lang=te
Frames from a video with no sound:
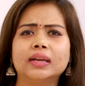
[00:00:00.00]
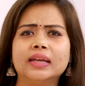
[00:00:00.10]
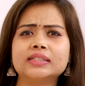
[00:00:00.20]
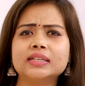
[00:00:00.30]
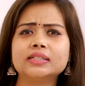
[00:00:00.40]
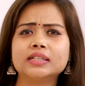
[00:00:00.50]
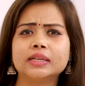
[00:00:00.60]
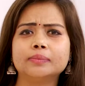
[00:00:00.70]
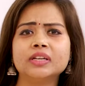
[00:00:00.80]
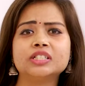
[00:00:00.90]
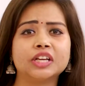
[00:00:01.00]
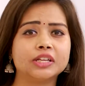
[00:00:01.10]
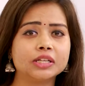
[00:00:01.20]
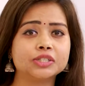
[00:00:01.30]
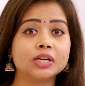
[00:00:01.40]
లేజర్ ట్రీట్మెంట్
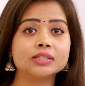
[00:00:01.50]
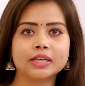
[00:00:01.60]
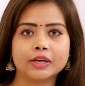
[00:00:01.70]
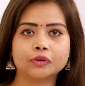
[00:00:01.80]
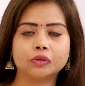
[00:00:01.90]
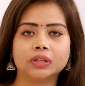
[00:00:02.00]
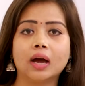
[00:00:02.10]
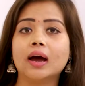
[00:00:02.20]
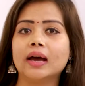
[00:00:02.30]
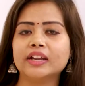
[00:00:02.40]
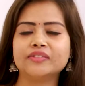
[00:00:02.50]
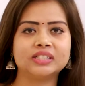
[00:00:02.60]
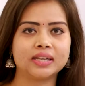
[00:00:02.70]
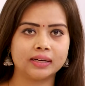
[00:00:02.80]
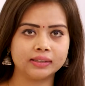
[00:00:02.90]
చేయొచ్చా చేయకూడదా అనే
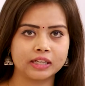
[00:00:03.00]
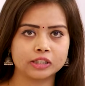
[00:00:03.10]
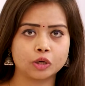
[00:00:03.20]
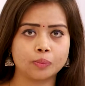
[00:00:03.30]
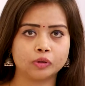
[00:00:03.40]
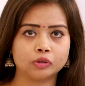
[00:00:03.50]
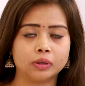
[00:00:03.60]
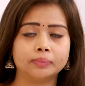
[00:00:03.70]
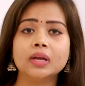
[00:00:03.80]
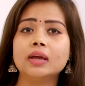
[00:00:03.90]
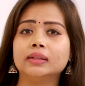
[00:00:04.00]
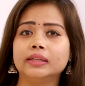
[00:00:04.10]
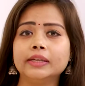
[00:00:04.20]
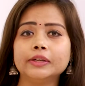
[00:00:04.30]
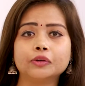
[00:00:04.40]
విషయాన్ని తెలుసుకోబోతున్నాం
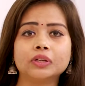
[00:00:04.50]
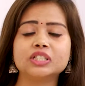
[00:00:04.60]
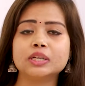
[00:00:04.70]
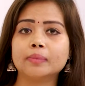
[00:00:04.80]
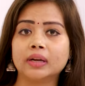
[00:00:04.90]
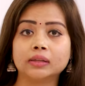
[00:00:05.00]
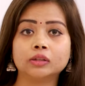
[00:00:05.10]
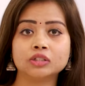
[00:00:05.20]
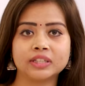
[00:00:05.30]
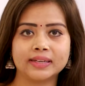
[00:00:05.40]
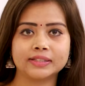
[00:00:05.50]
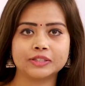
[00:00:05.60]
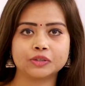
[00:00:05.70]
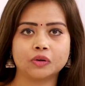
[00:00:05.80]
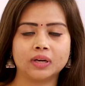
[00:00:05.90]
దీని గురించి మనతో షేర్
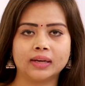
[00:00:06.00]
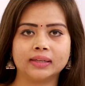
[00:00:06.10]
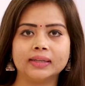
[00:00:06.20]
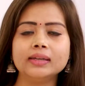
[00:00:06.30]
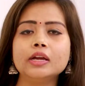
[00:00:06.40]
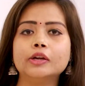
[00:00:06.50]
చేసుకోవడానికి